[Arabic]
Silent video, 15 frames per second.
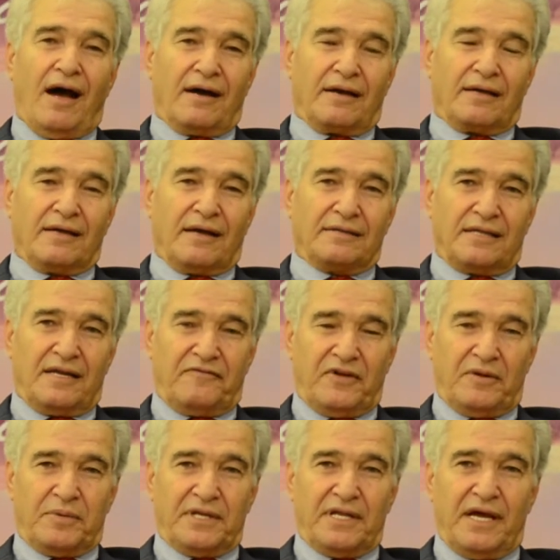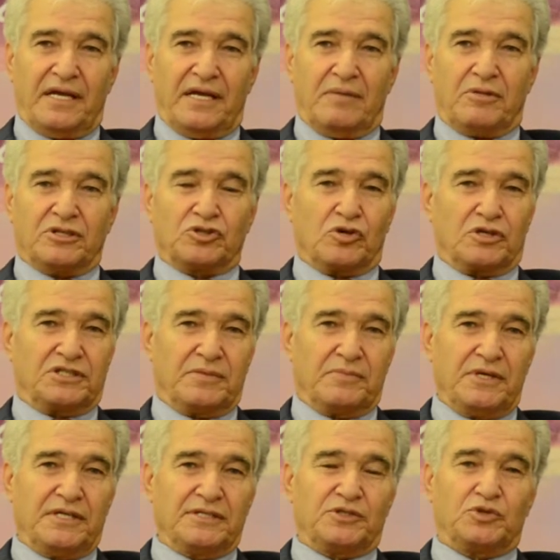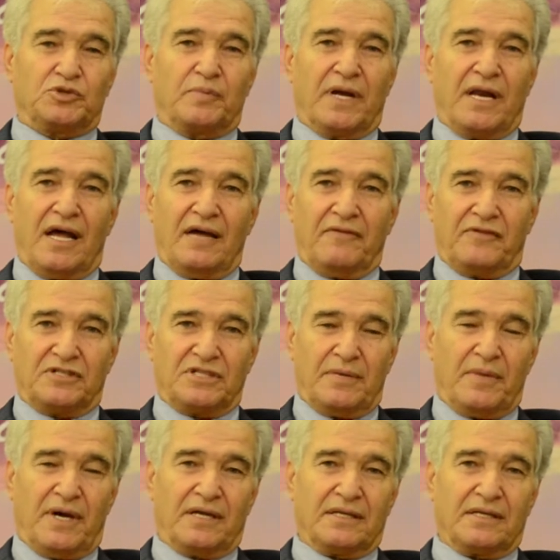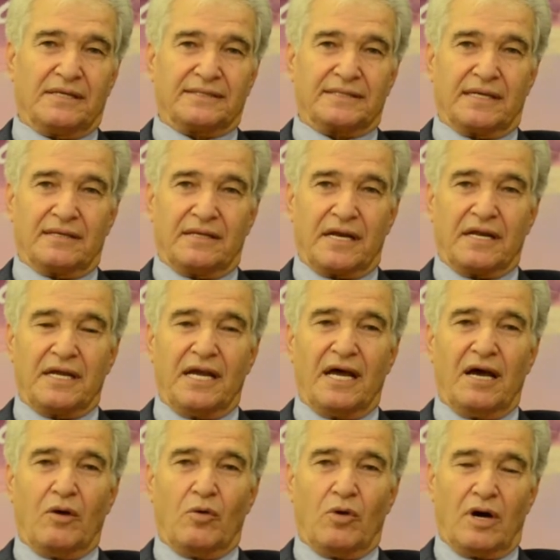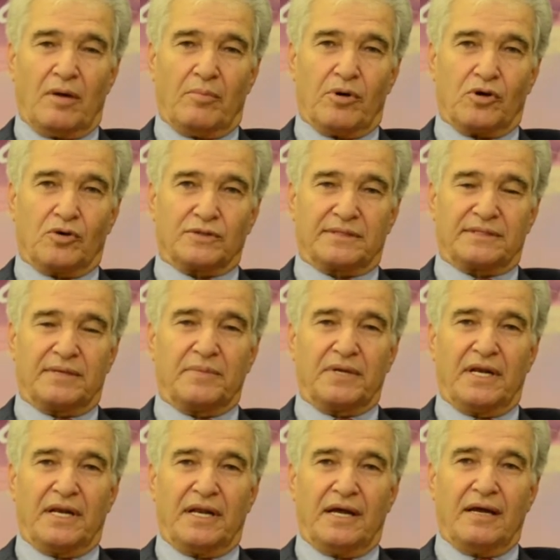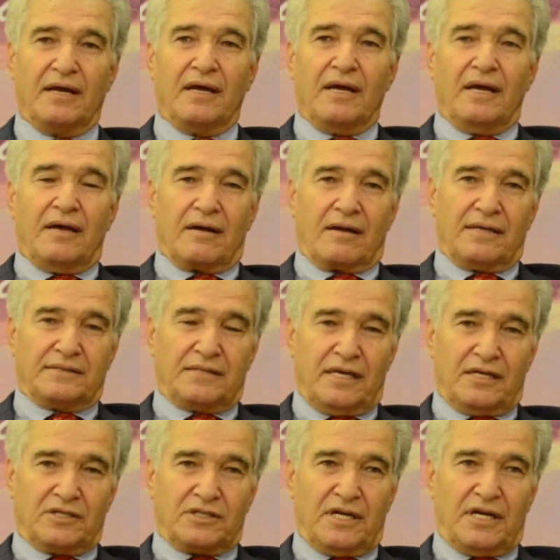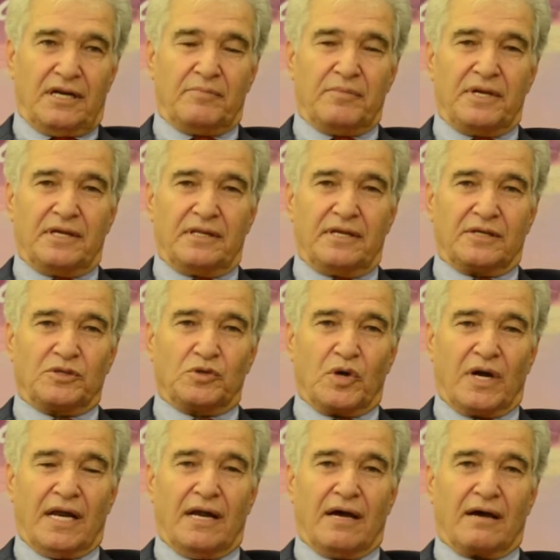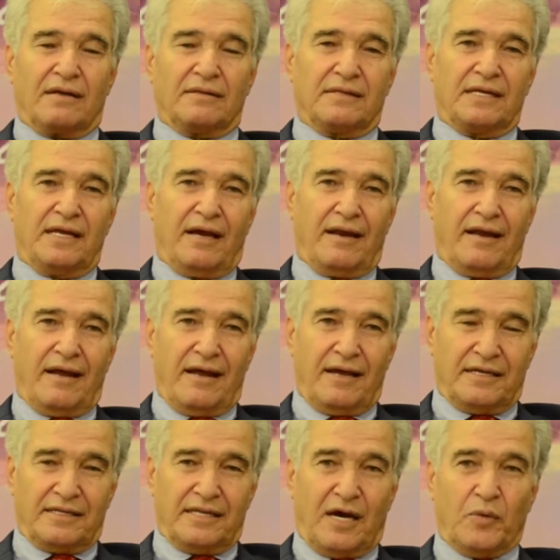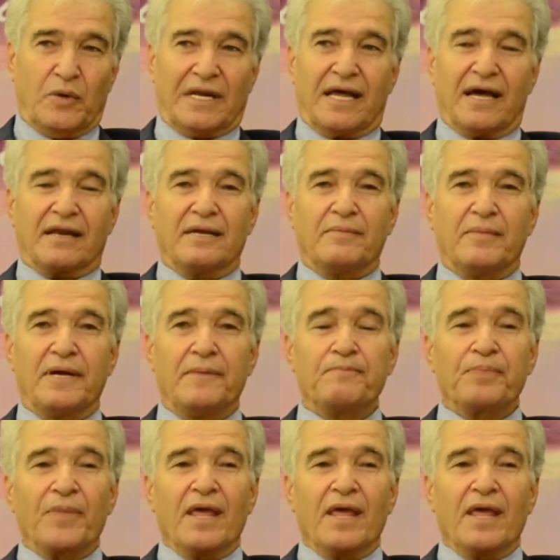حقيقة في البداية بشكر جميع الزملاء في جامعة الإسكندرية وبخص زميلنا رئيس اللجنة العلمية الدكتور علاء قنديل على هاي الدعوة الكريمة